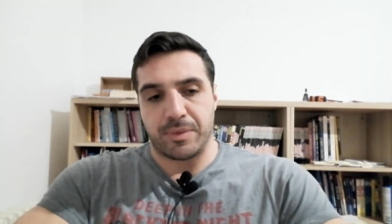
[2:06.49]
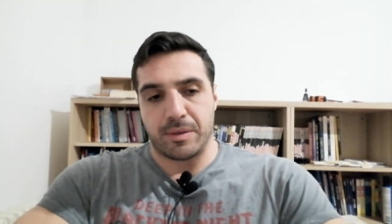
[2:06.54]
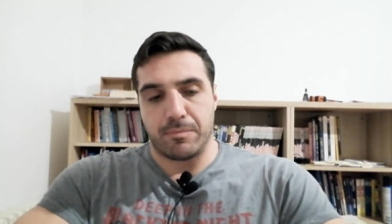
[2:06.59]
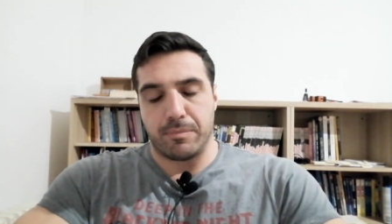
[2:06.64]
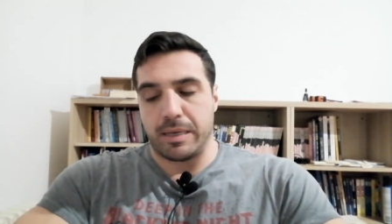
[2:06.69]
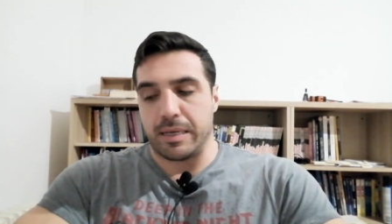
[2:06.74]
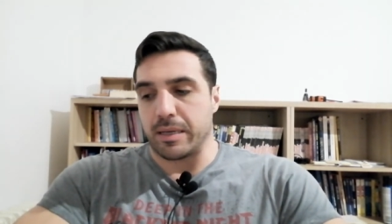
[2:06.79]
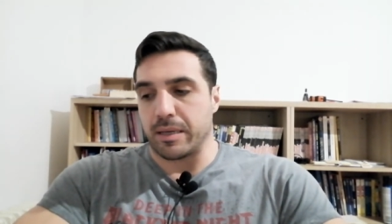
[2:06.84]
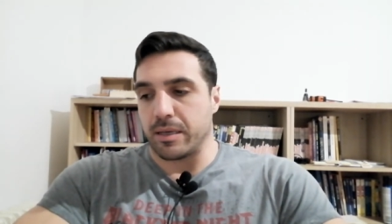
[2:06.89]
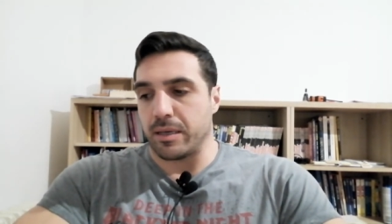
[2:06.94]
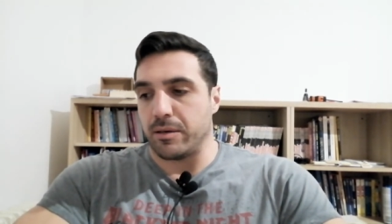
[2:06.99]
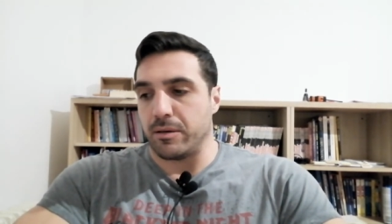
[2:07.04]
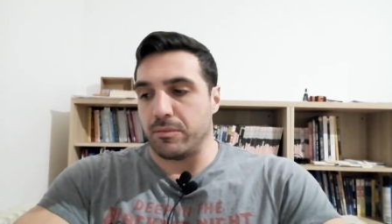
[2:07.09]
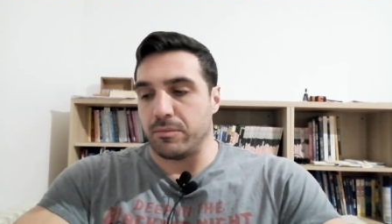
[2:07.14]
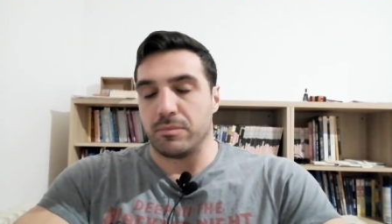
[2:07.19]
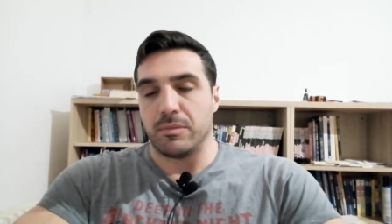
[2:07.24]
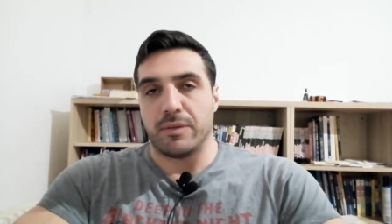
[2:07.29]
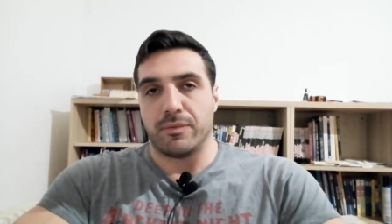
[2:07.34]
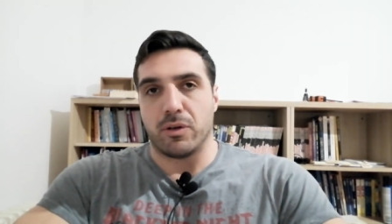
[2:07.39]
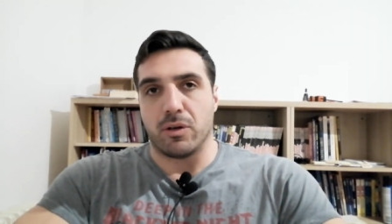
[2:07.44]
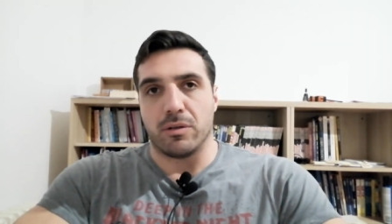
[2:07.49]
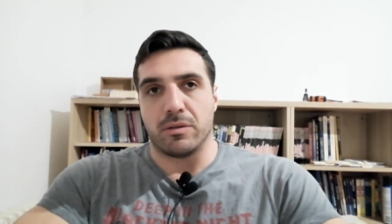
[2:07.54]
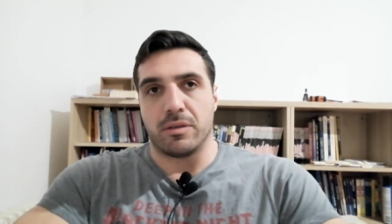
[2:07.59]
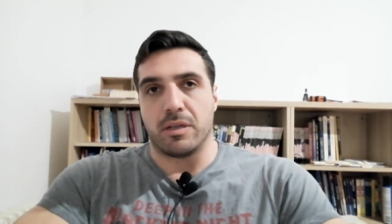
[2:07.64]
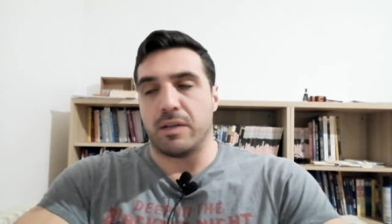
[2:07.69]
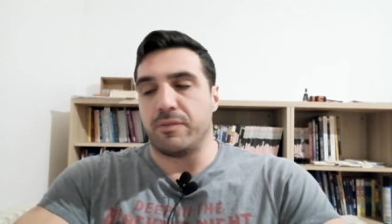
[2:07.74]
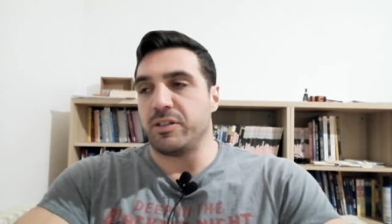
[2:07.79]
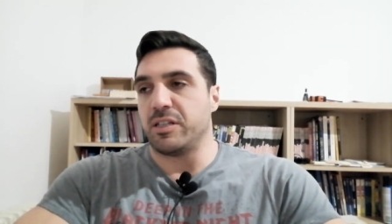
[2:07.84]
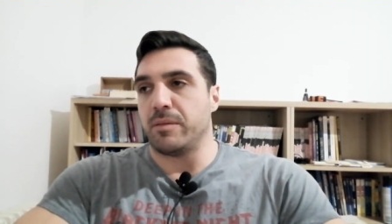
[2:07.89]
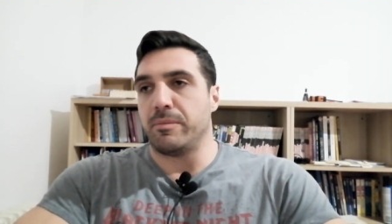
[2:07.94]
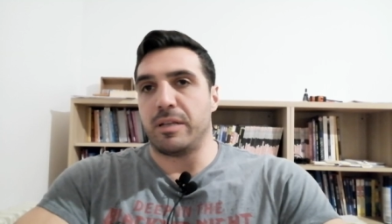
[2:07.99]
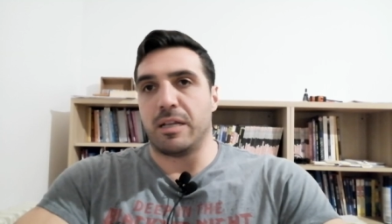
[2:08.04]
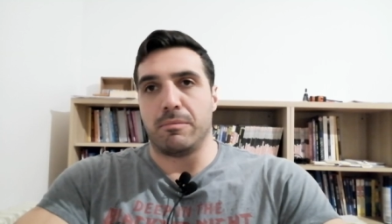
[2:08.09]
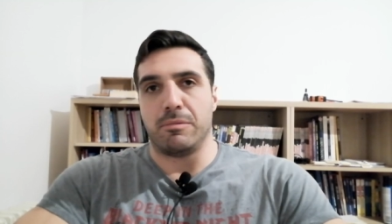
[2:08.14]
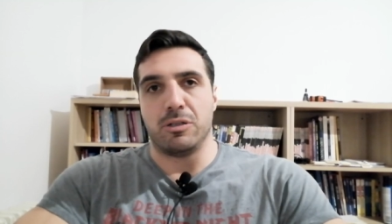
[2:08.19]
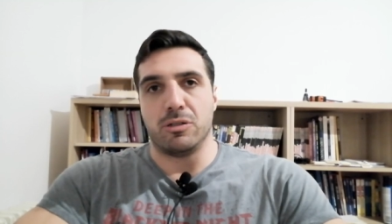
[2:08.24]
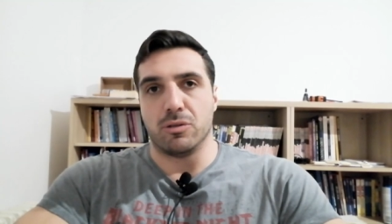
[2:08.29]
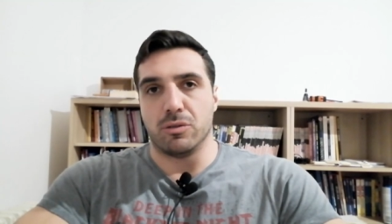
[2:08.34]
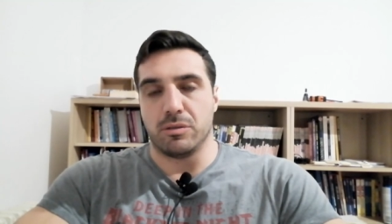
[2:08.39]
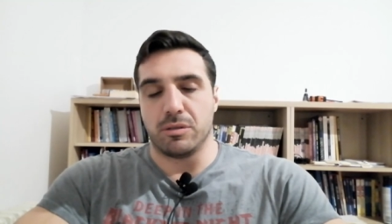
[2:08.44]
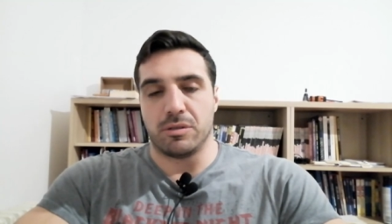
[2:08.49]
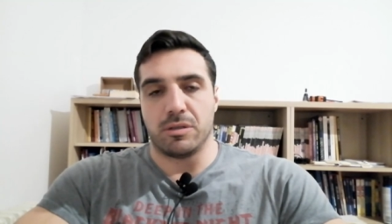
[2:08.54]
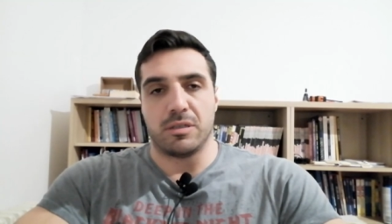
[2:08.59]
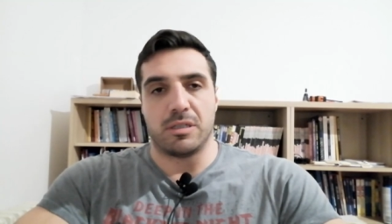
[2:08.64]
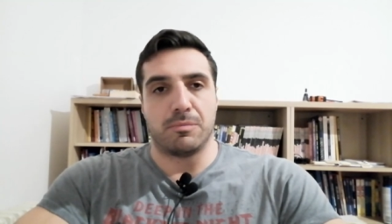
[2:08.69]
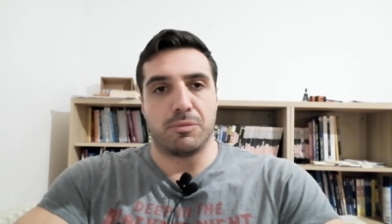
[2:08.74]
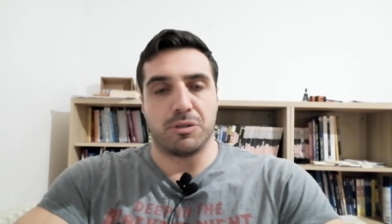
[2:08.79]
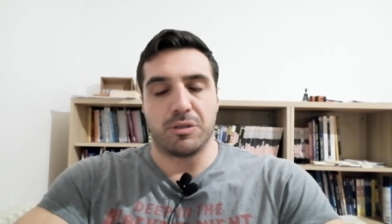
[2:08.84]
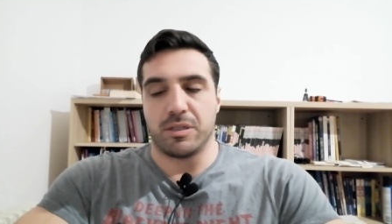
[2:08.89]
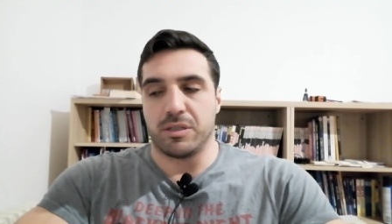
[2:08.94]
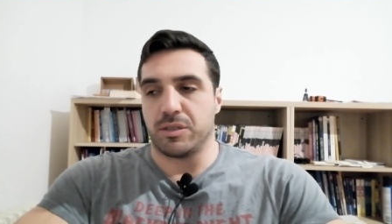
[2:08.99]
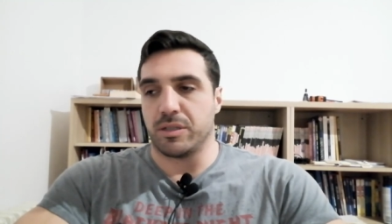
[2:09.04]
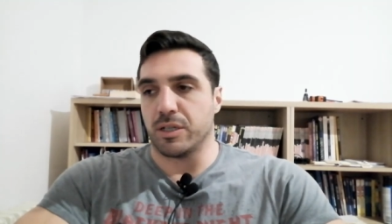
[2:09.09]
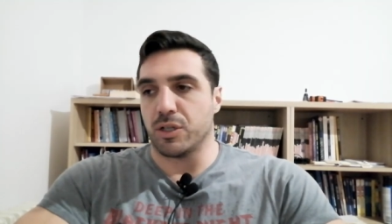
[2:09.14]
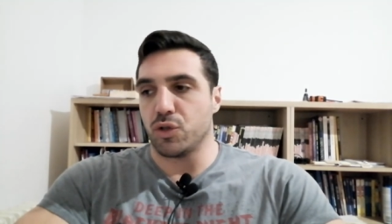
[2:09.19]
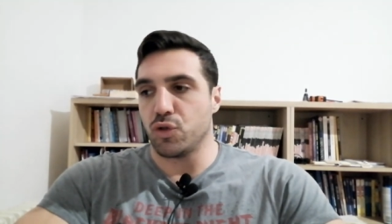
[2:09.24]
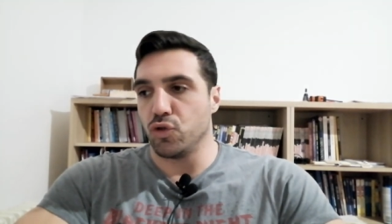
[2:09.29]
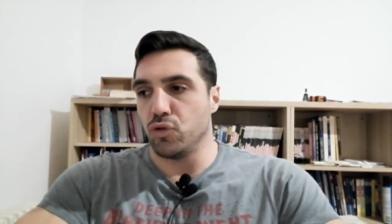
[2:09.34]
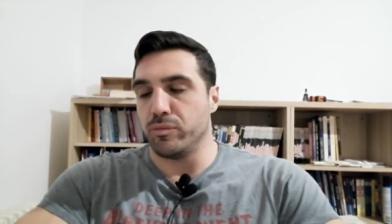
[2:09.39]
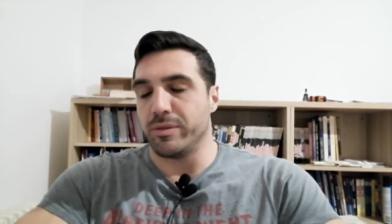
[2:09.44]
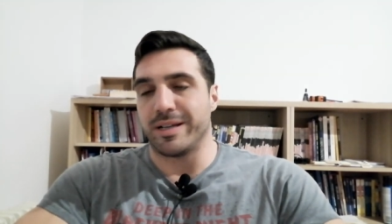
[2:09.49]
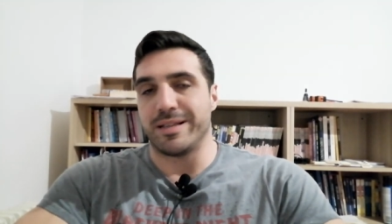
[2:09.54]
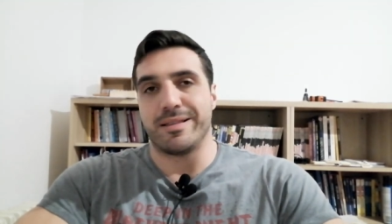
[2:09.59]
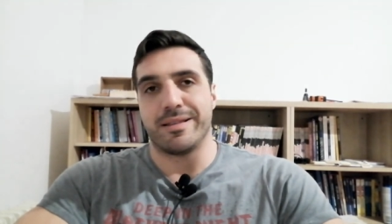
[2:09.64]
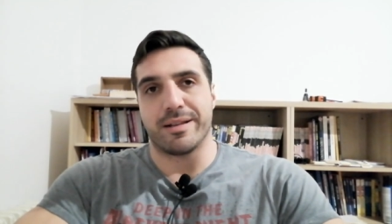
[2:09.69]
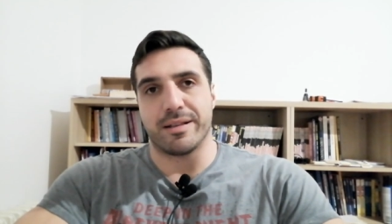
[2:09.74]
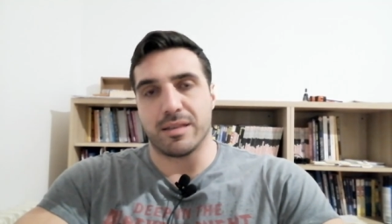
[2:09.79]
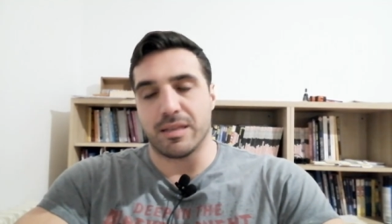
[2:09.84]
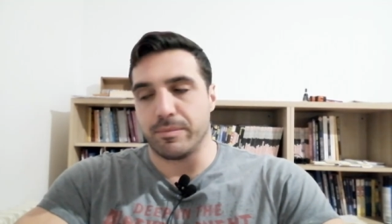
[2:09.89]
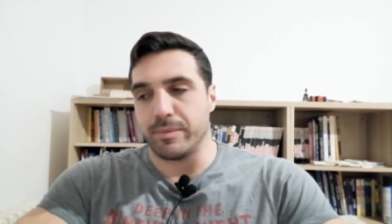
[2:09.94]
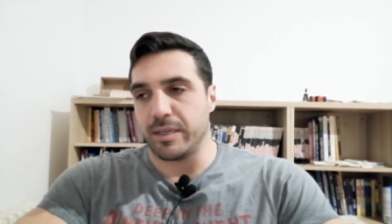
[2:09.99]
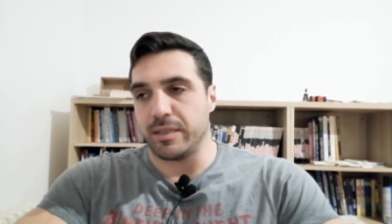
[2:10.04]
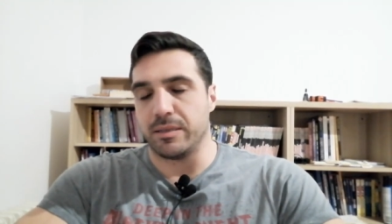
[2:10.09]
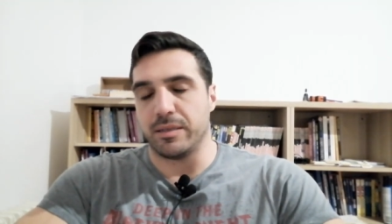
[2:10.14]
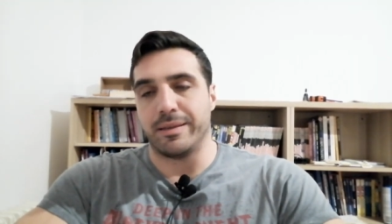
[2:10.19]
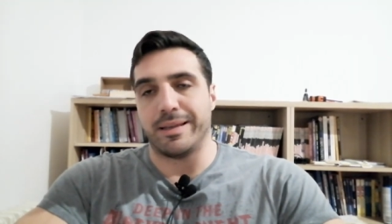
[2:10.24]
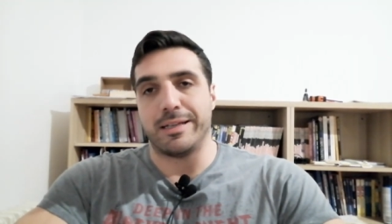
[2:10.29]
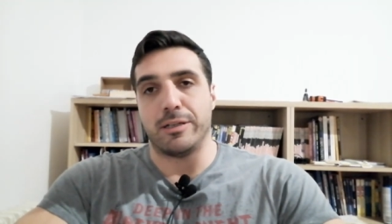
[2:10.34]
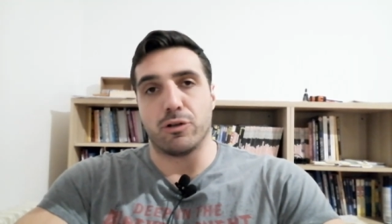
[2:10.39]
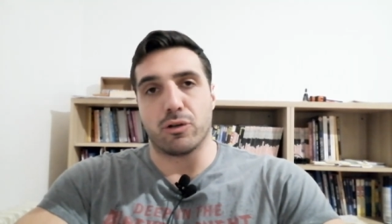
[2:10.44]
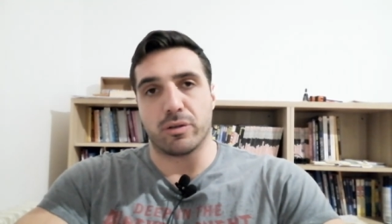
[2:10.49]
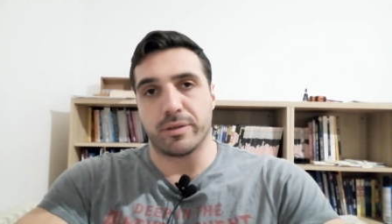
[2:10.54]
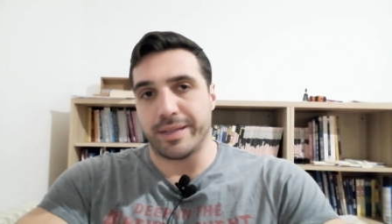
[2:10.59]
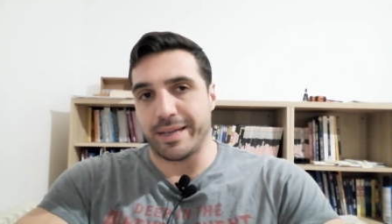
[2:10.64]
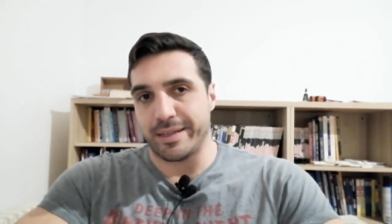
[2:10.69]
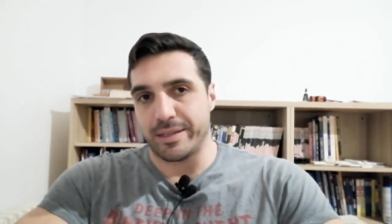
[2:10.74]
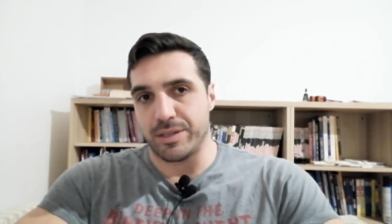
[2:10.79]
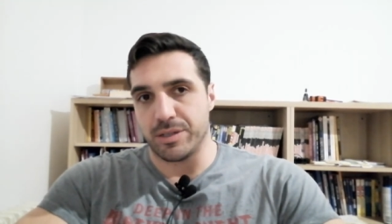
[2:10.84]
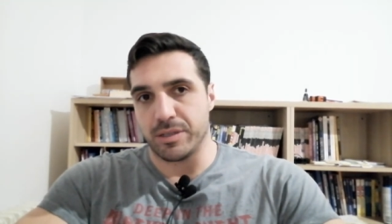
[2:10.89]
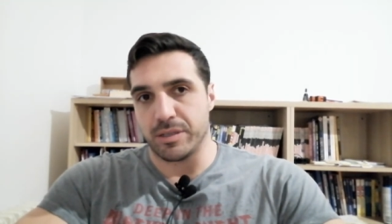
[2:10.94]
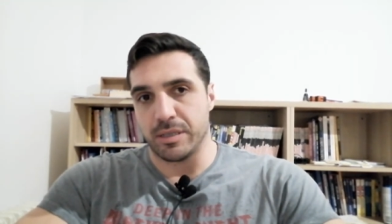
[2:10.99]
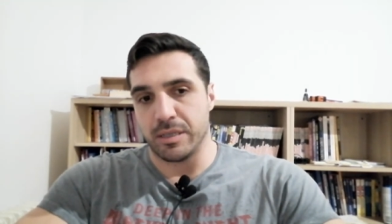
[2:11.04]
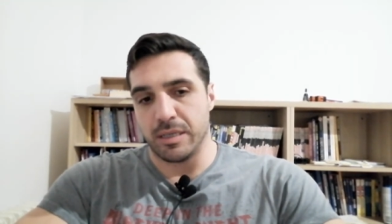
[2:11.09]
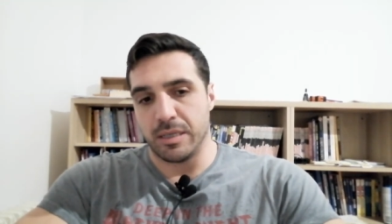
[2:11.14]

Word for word: pare che una volta la vitamina B12 si potesse assumere direttamente dagli ortaggi